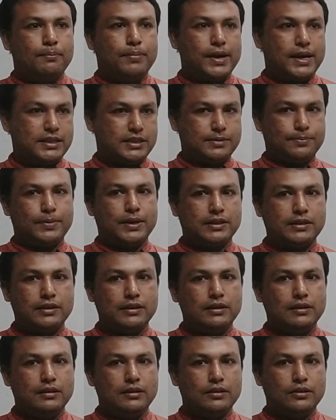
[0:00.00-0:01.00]
পাঁচ
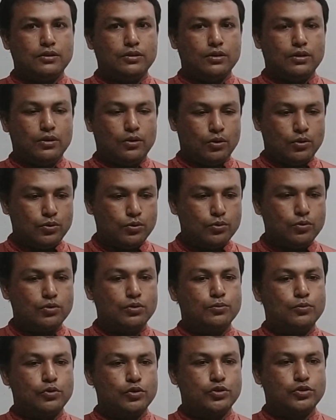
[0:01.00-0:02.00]
বাদে অন্য
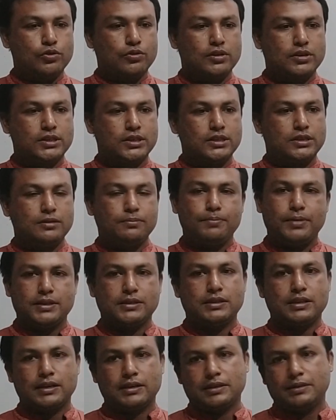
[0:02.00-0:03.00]
কোনো মৌলিক সংখ্যা শেষে পাঁচ
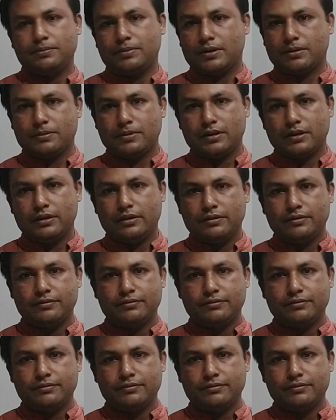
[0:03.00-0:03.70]
থাকতে পারবে না